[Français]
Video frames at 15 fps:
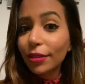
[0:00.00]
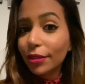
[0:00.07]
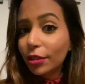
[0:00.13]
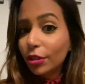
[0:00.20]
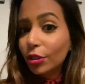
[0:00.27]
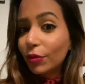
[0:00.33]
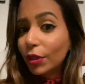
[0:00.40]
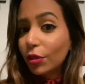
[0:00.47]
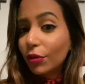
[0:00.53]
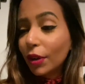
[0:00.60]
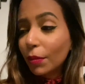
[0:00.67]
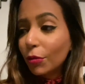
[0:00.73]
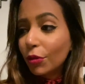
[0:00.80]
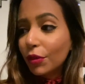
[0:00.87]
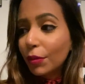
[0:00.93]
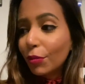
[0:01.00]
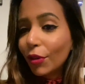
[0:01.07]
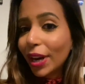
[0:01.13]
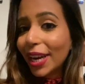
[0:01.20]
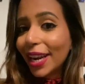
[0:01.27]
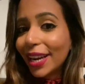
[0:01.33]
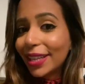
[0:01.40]
euh, je vais devoir me lever pour
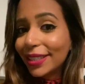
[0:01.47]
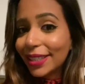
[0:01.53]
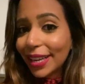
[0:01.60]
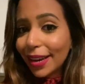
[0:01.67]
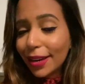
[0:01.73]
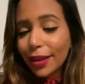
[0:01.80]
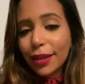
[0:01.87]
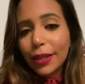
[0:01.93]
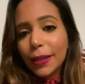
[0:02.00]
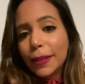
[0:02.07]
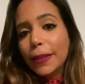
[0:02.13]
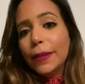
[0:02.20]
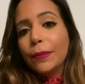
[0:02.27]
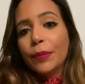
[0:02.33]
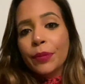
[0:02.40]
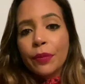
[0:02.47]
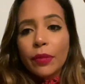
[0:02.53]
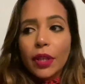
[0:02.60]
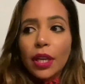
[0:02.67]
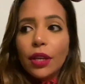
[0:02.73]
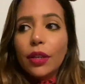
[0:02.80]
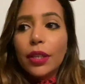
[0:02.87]
aller à la salle.
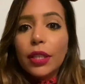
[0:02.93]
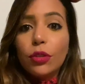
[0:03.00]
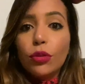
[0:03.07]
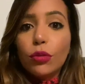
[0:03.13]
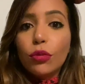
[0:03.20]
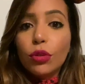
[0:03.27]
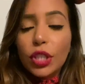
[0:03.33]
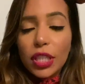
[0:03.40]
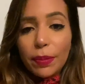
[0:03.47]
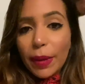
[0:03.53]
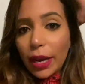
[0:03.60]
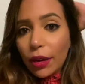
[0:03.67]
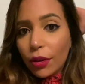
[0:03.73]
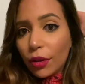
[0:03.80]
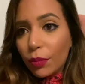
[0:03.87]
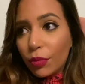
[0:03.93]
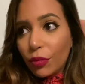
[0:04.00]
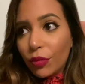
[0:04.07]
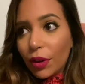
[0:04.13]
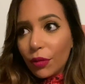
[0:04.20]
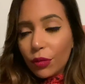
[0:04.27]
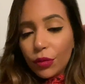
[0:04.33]
Euh, du coup, j'espère
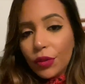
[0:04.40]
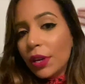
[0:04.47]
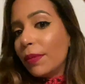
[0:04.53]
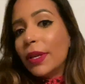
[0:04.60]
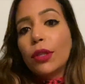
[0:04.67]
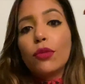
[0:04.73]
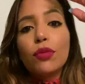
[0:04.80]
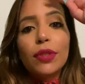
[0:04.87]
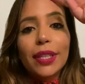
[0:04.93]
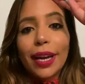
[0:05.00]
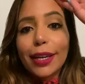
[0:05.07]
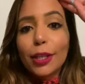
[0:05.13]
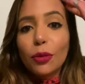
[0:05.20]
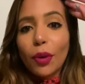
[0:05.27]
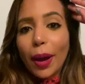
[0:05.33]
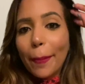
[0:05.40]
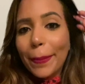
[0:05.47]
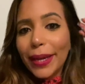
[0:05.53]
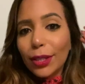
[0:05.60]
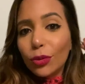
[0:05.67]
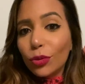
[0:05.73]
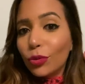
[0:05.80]
pouvoir vous filmer tout ça, qu'il n'y aura
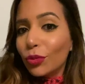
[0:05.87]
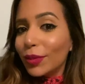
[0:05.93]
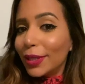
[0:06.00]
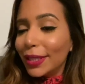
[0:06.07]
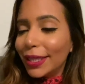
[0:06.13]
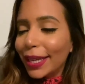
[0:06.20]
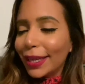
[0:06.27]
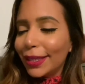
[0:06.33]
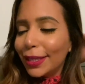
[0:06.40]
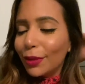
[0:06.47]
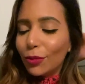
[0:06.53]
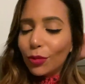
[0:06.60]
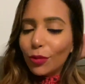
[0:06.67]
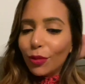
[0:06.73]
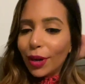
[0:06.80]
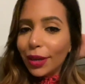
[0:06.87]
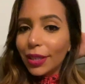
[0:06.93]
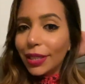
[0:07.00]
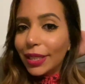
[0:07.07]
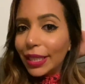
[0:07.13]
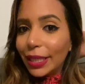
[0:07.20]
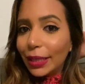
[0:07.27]
pas de soucis techniques ou quoi.
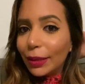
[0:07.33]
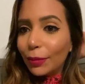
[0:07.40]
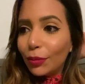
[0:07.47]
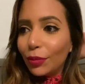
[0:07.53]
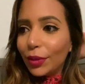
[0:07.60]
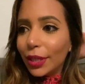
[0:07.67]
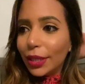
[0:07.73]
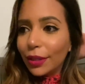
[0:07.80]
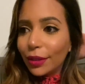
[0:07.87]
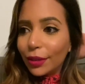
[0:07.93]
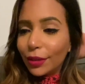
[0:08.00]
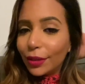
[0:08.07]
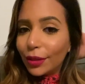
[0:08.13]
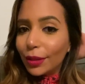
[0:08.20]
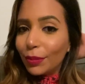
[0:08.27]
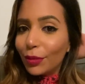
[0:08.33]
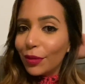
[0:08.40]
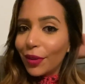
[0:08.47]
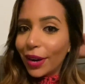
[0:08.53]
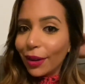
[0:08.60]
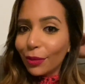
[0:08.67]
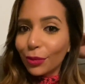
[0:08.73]
Et puis, et puis
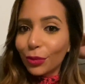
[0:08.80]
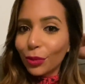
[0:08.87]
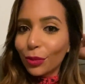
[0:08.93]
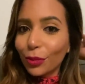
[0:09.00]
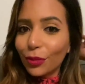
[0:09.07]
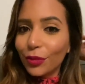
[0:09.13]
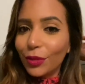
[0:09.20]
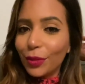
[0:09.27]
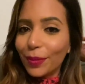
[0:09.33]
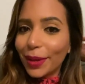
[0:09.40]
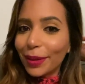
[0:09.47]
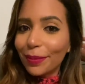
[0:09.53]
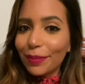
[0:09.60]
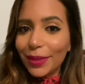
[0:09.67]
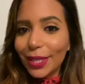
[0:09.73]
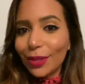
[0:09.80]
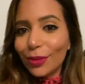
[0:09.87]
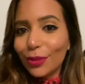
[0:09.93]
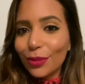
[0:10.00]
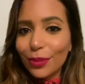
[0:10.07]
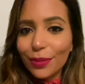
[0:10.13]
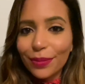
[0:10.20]
voilà, on se retrouve demain.
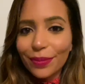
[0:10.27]
Bisous